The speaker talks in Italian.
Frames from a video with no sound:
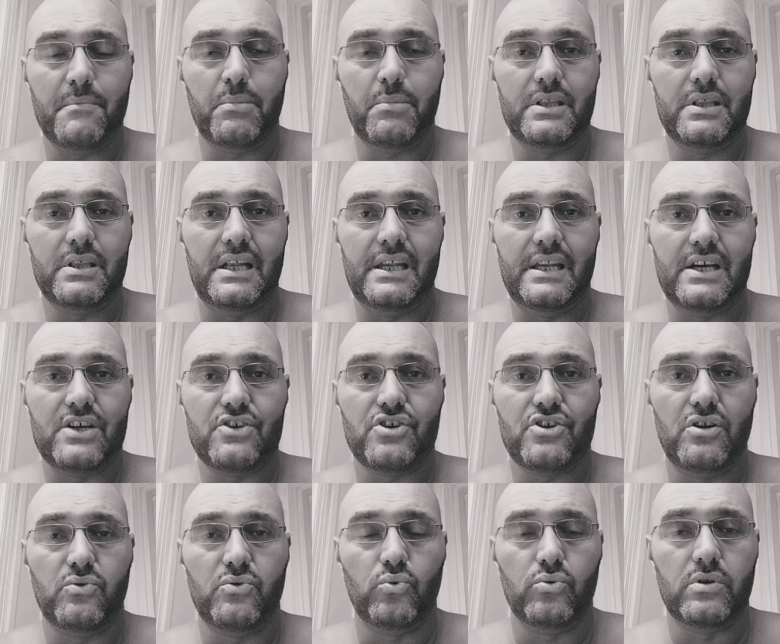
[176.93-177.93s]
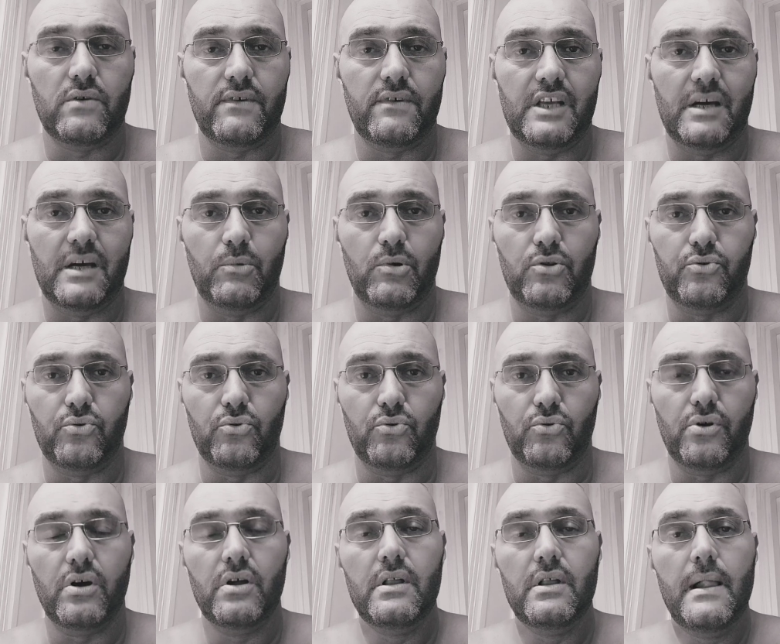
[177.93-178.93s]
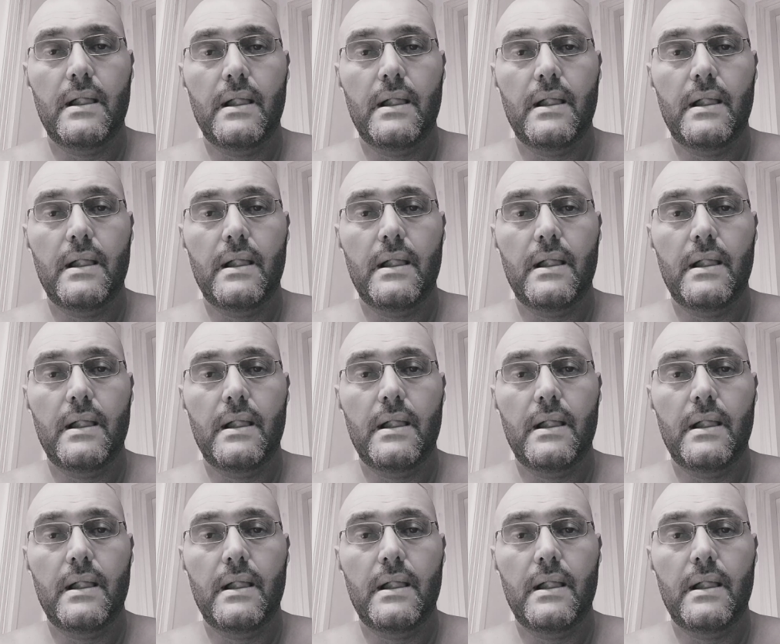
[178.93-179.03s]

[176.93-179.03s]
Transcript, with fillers: e poi da lì nasce il tutto e vediamo il tutto.